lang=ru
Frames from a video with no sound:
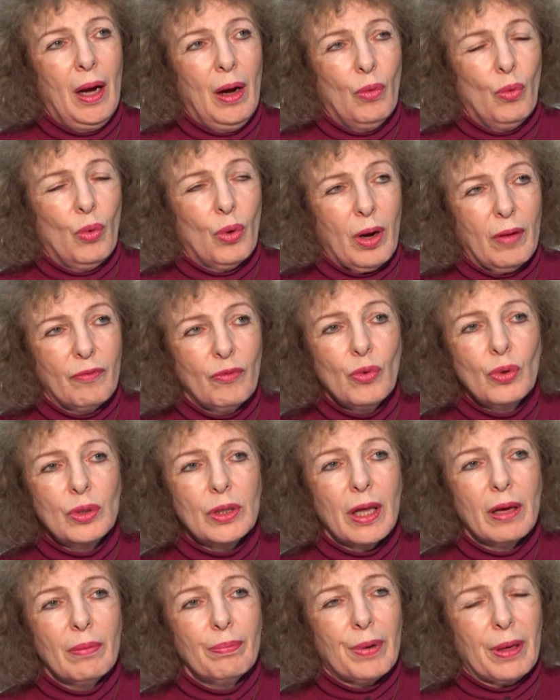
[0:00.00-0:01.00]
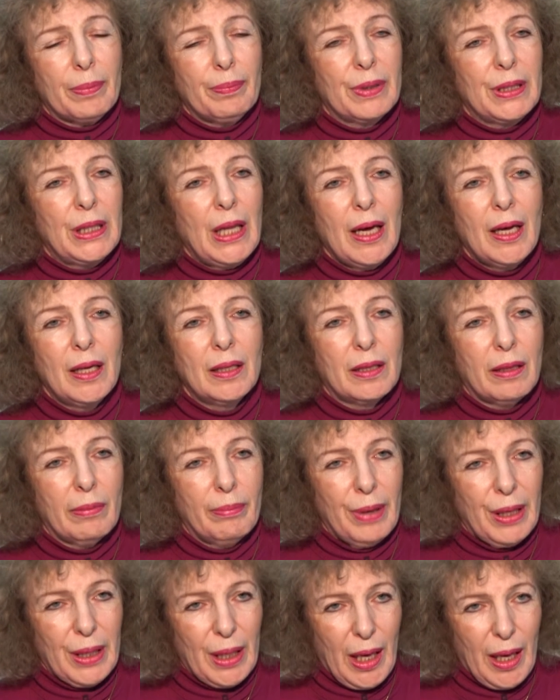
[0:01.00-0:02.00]
У кого-то пропадает
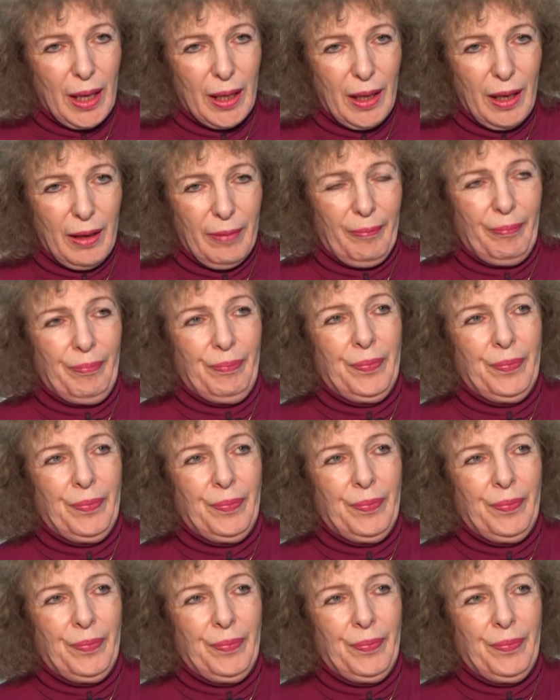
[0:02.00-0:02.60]
обоняние